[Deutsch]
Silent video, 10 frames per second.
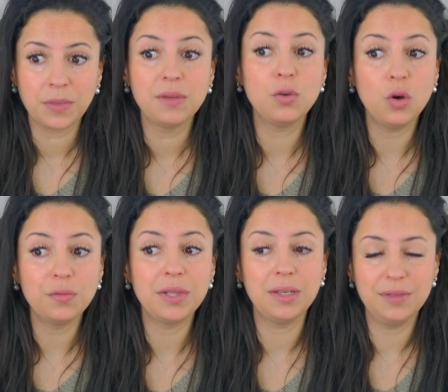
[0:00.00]
wie
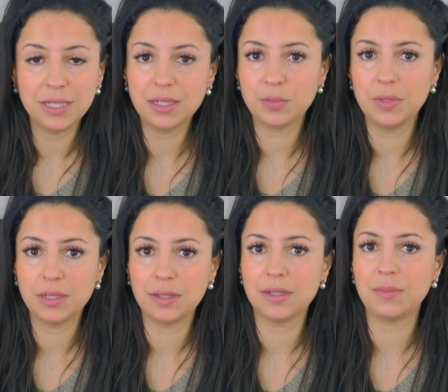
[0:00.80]
oft erwische ich mich,
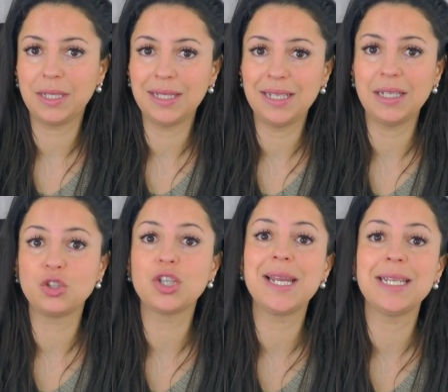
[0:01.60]
dass ich meinen Kindern ein
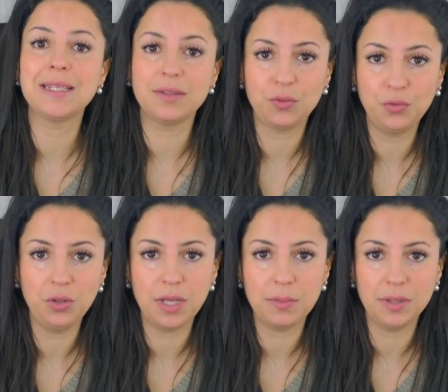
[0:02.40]
schlechtes
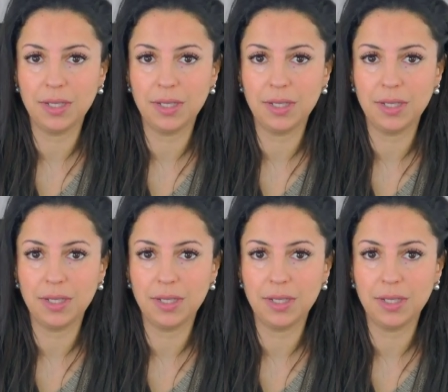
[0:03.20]
Gefühl gebe.